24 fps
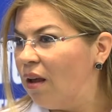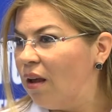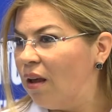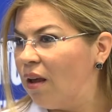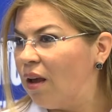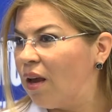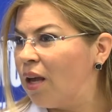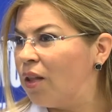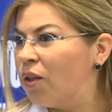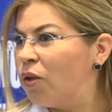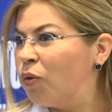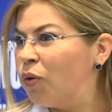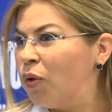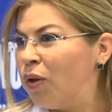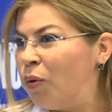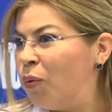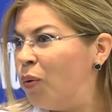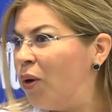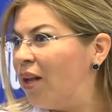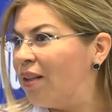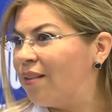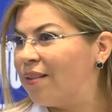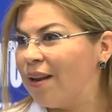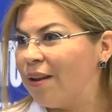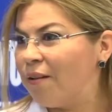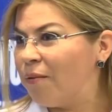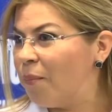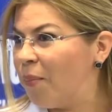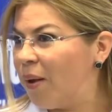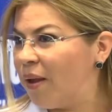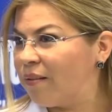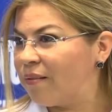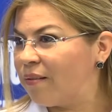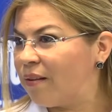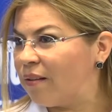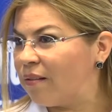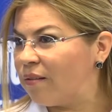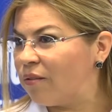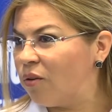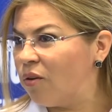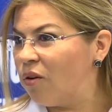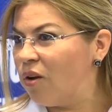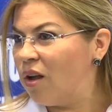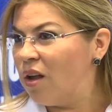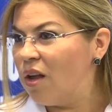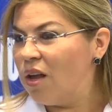y que no te dura 3 meses, ¿no?